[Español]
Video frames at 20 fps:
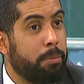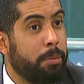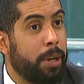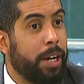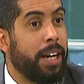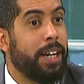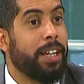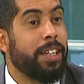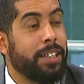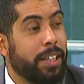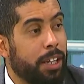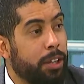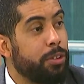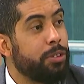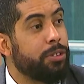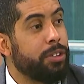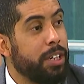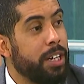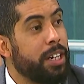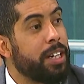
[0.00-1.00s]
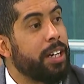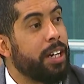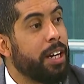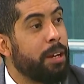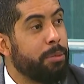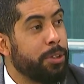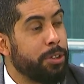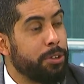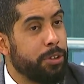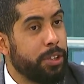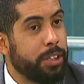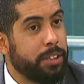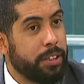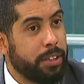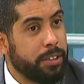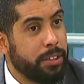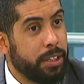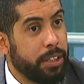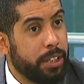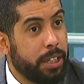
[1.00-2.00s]
para el Estado si la reclamación es
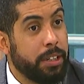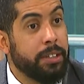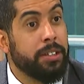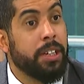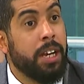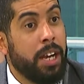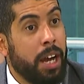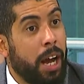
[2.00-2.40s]
hacia atrás.